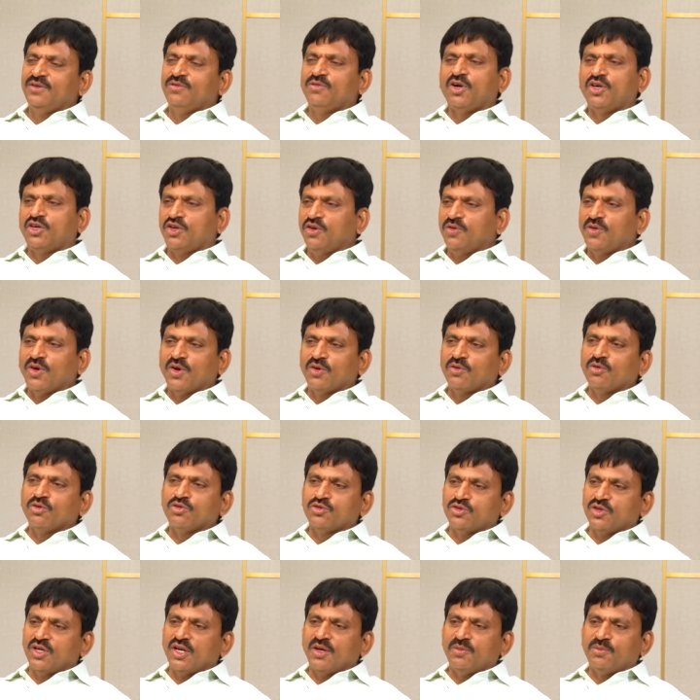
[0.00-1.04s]
వన్ టు వన్
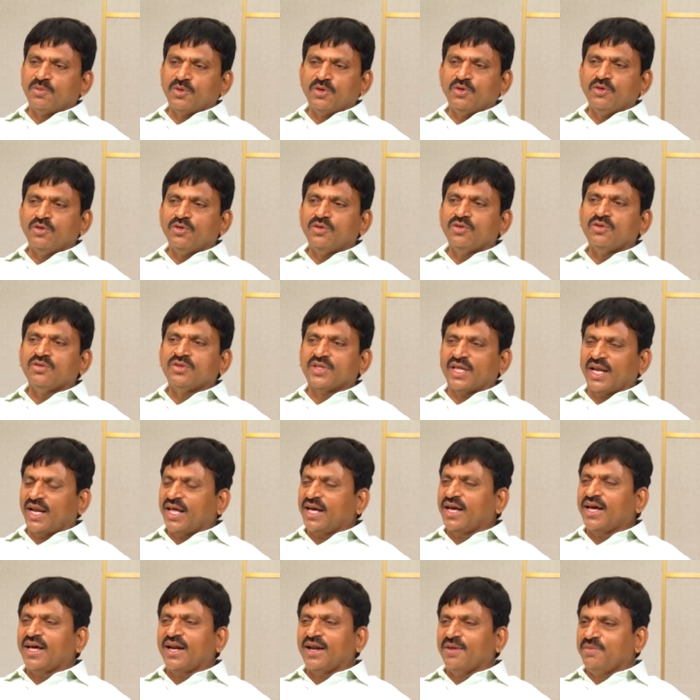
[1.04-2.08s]
కూర్చున్నప్పుడు
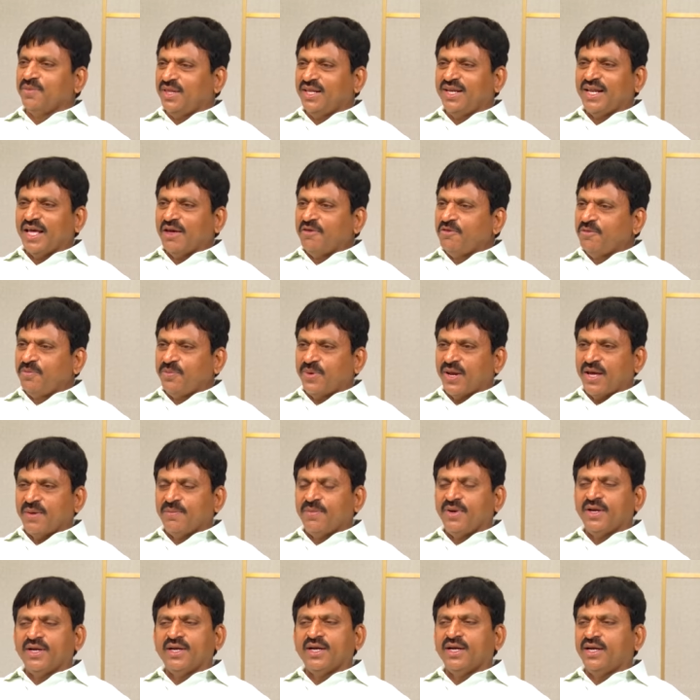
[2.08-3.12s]
తెలంగాణ మీద నీ అభిప్రాయం
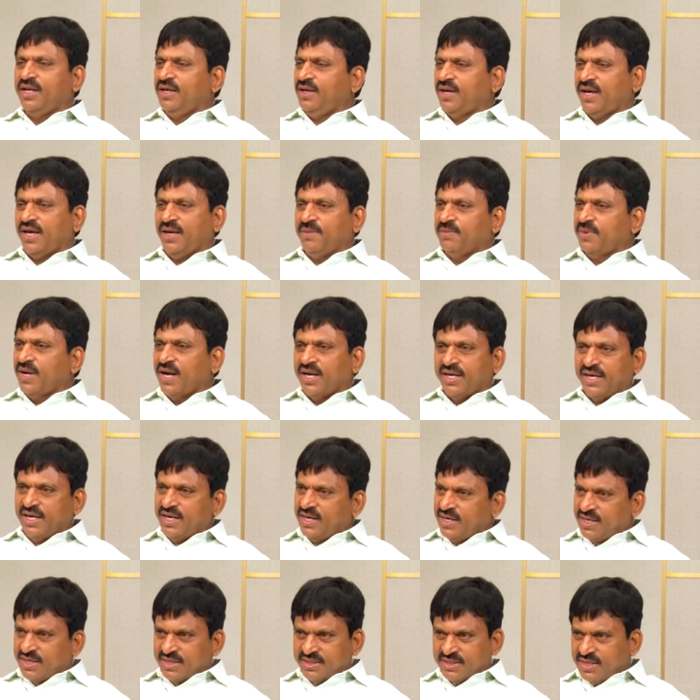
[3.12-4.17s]
ఏంటంటే ఐఎమ్ నాట్
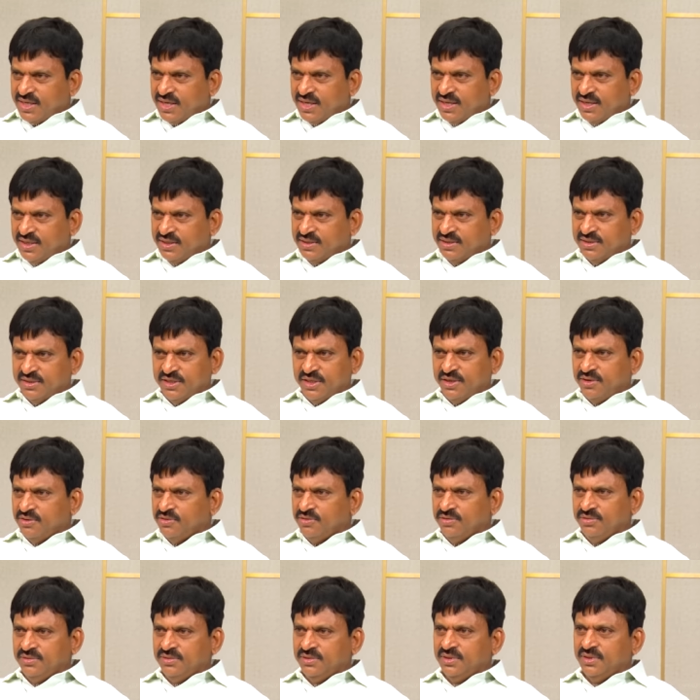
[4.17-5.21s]
ఇంట్రెస్టెడ్ సీను
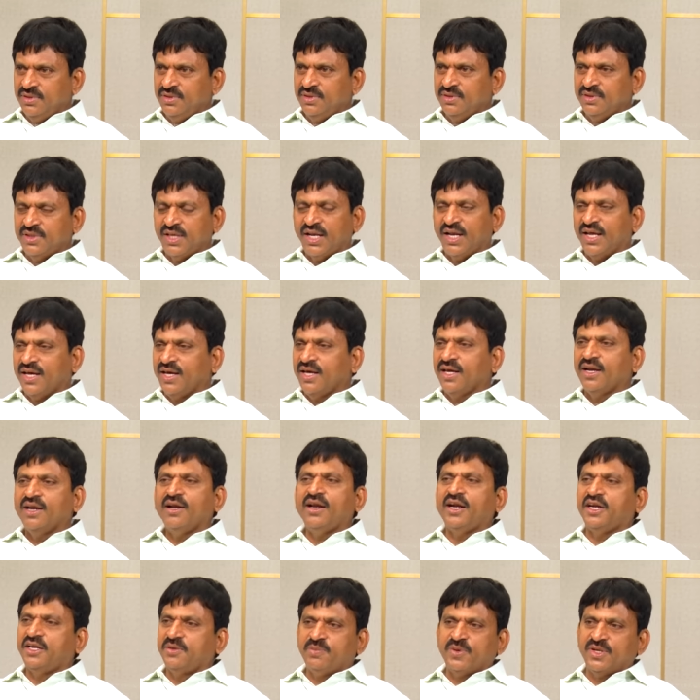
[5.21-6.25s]
hmm.
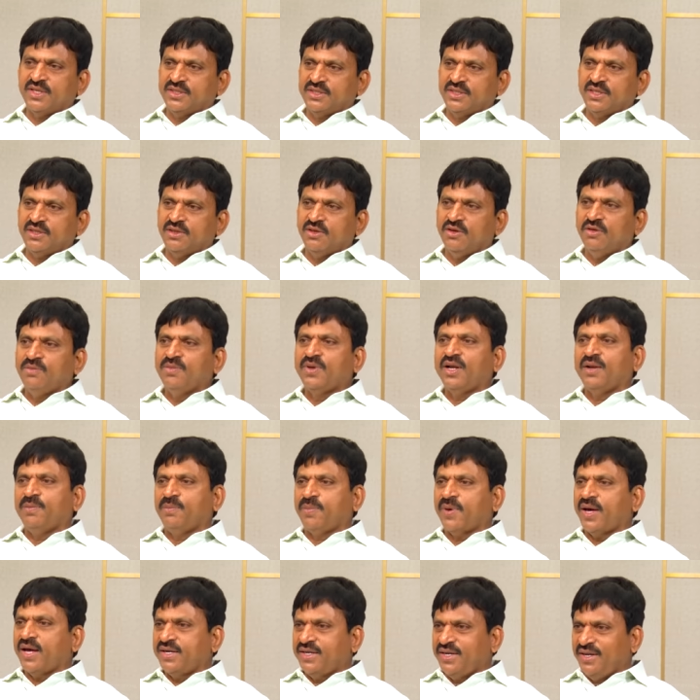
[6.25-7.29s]
తెలంగాణలో ఎట్టి పరిస్థితుల్లో మళ్ళీ
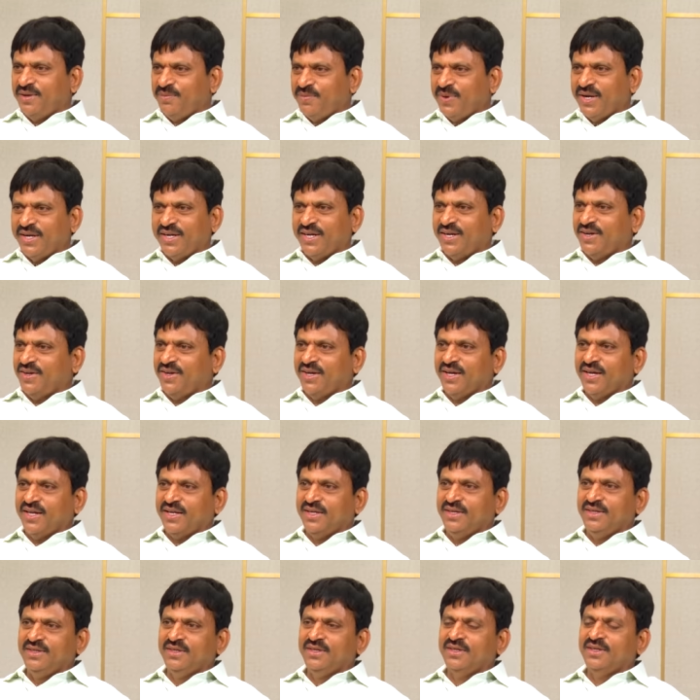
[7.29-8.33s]
పార్టీని పెట్టడం
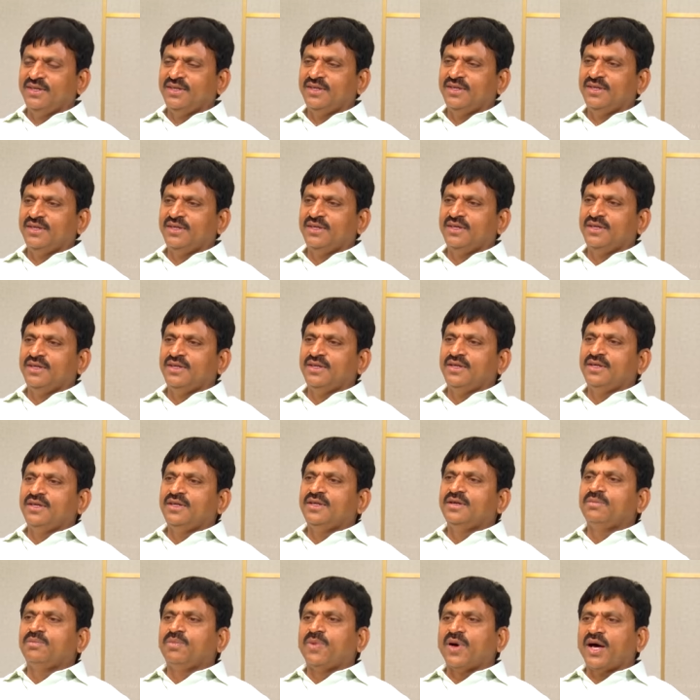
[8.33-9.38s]
కానీ hmm.
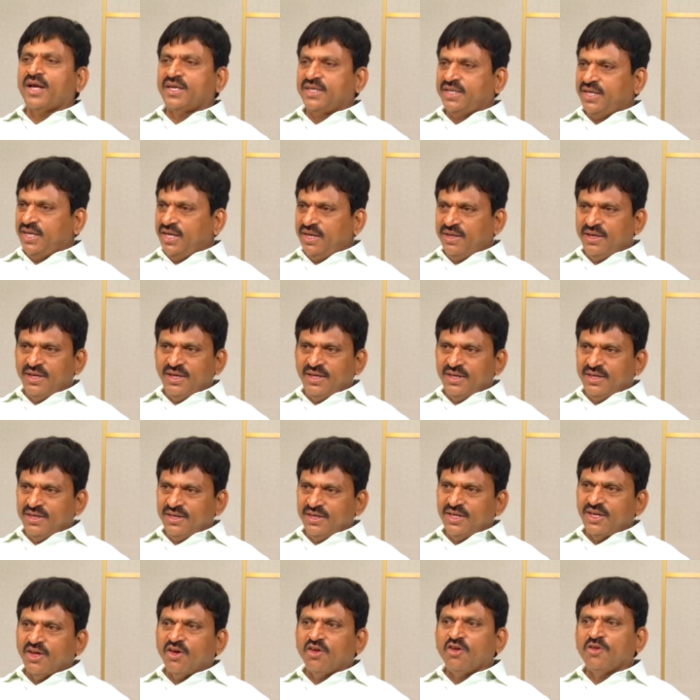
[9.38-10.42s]
పార్టీని
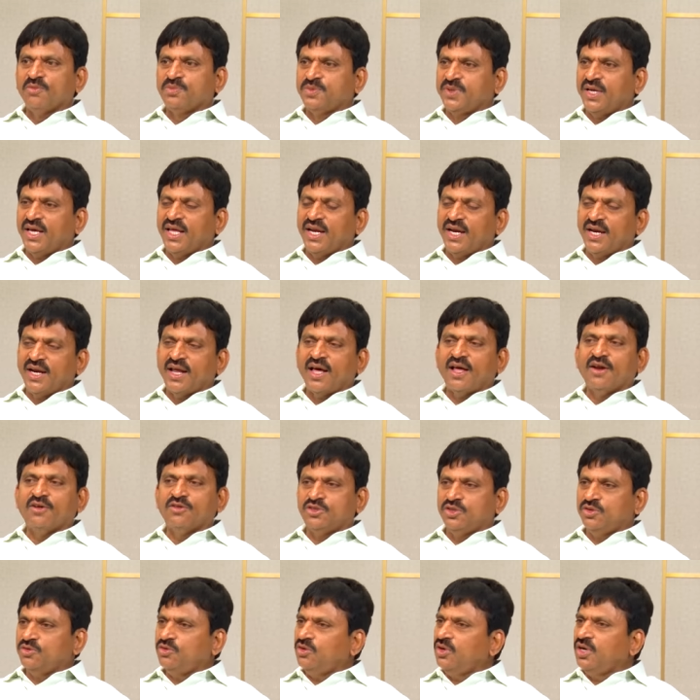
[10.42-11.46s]
డెవలప్ చేయాలన్న
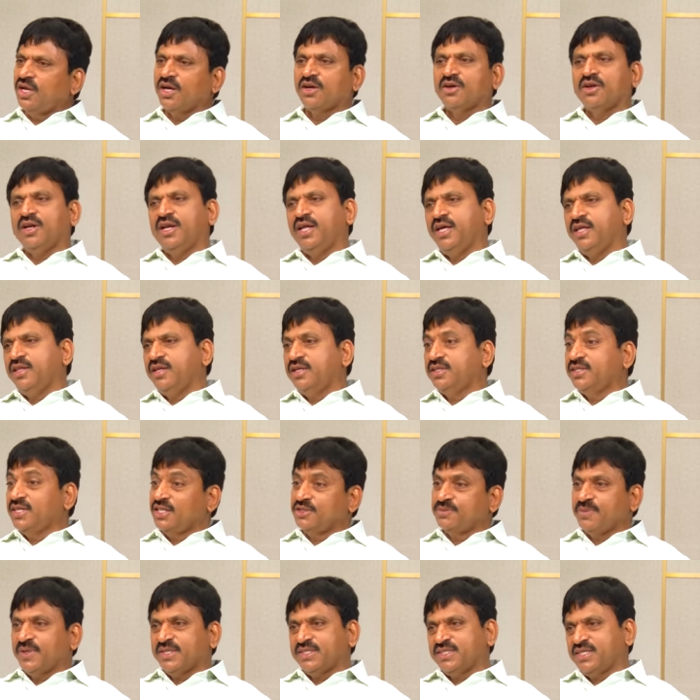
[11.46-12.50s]
ఆలోచన కూడా నాకు లేదని
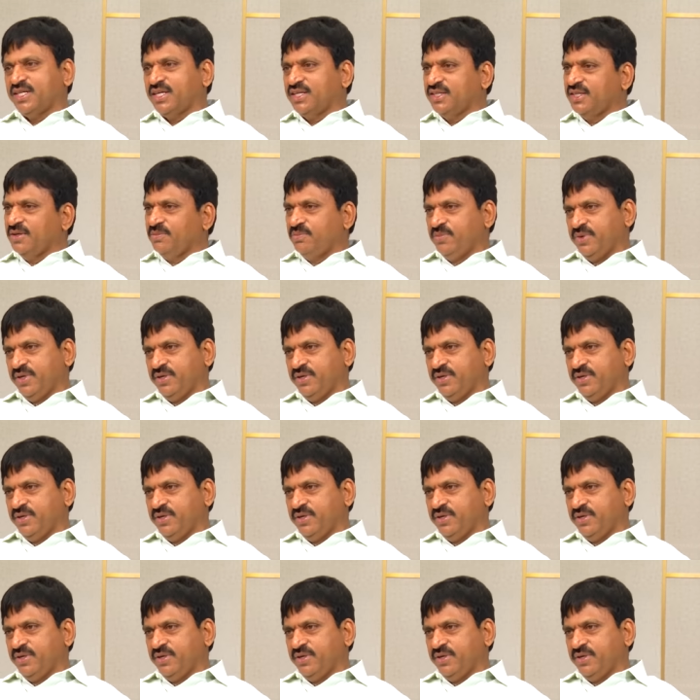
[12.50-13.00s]
చాలా స్పష్టంగా చెప్పి